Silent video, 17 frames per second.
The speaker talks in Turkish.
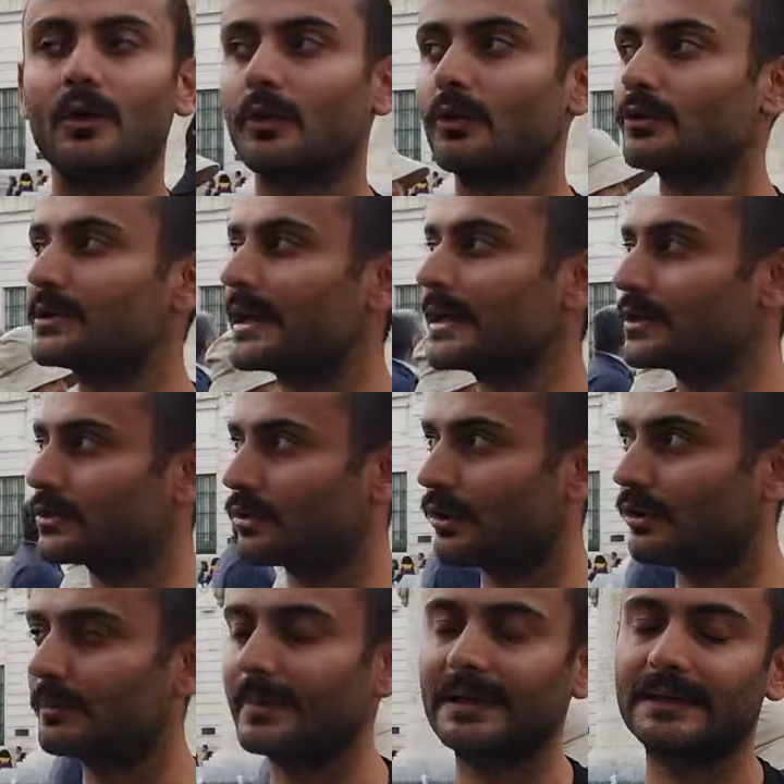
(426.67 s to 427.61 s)
O yüzden
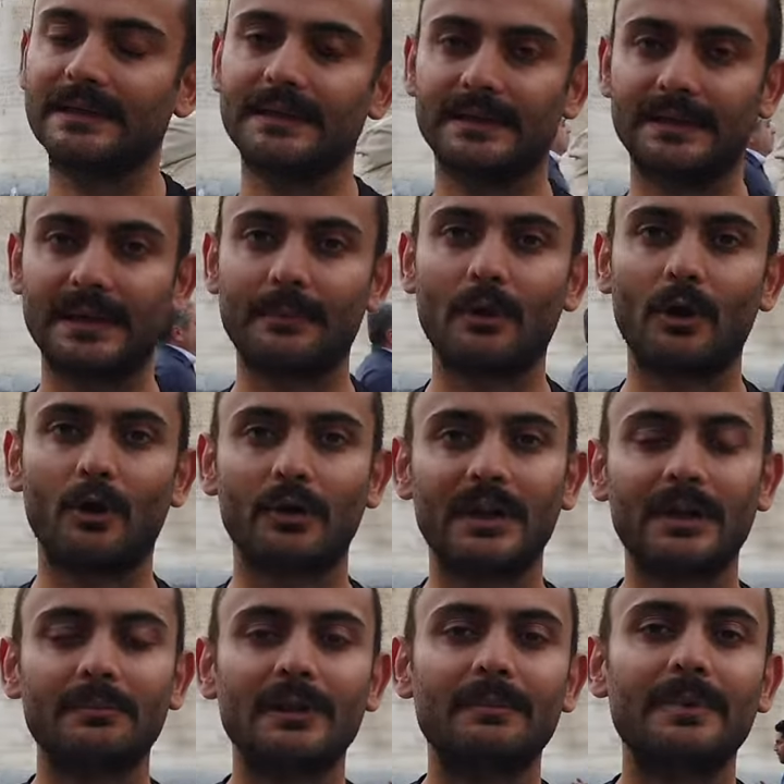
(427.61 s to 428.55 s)
Sol Meydanı gibi
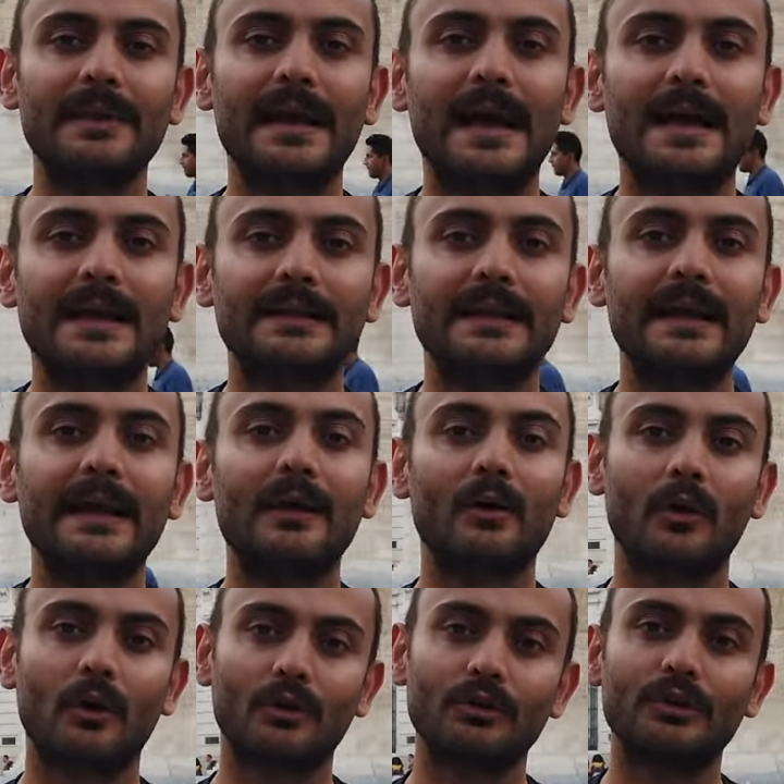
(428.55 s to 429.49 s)
önemli bir yerde
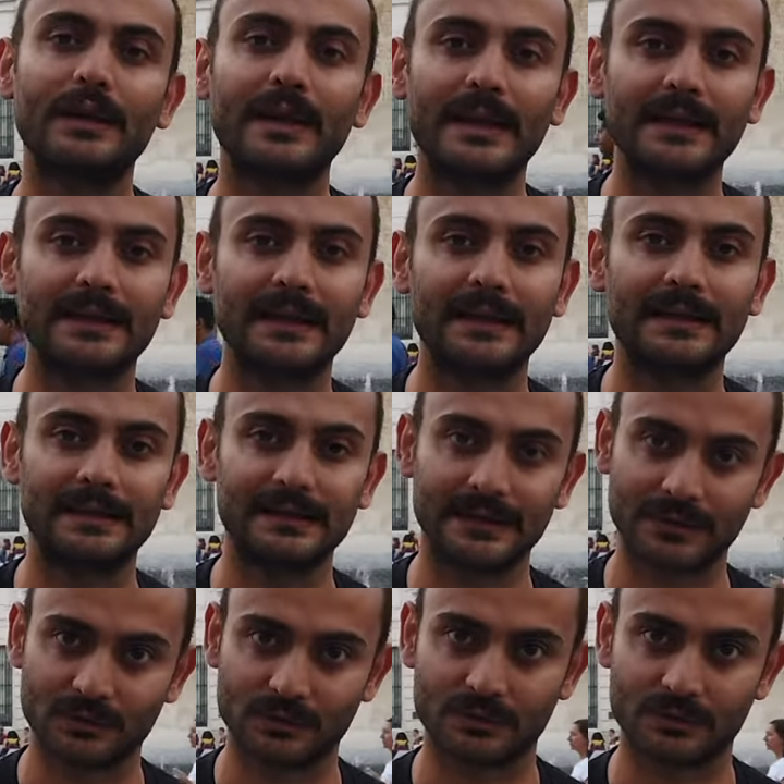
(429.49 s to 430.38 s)
onun heykeliyle